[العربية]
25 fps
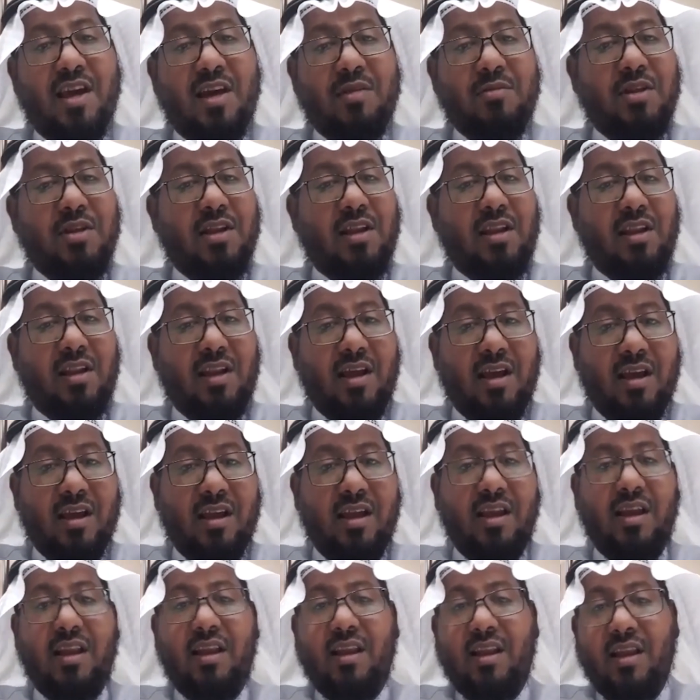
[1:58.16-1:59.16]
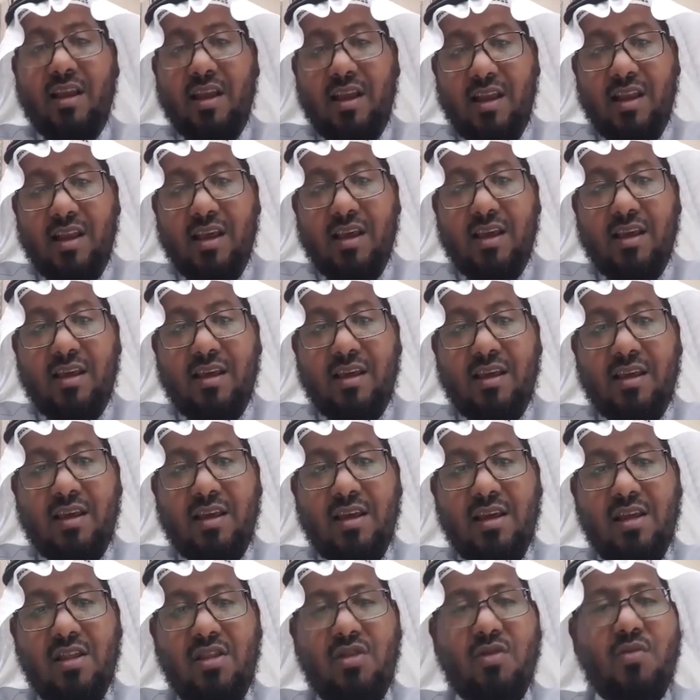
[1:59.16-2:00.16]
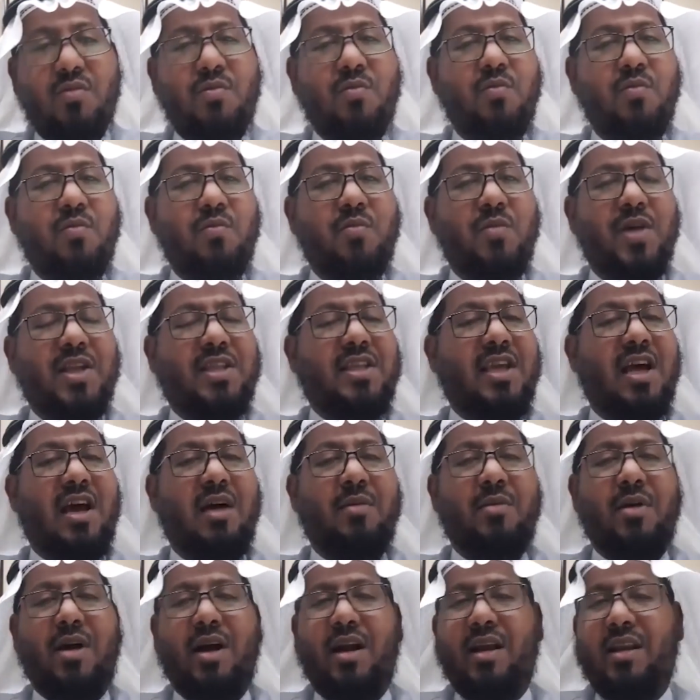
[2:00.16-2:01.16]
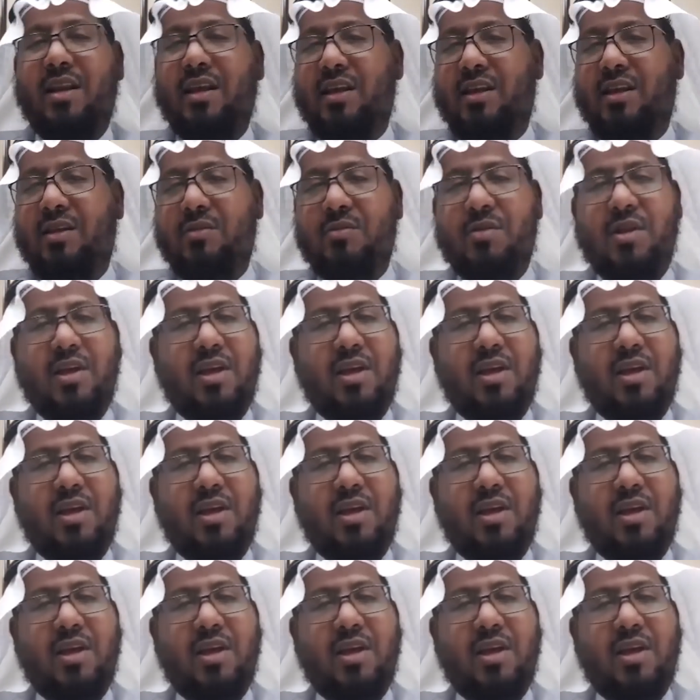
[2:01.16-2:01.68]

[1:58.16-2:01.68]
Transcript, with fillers: الشاهد في الموضوع هذا الشاب فتح المصحف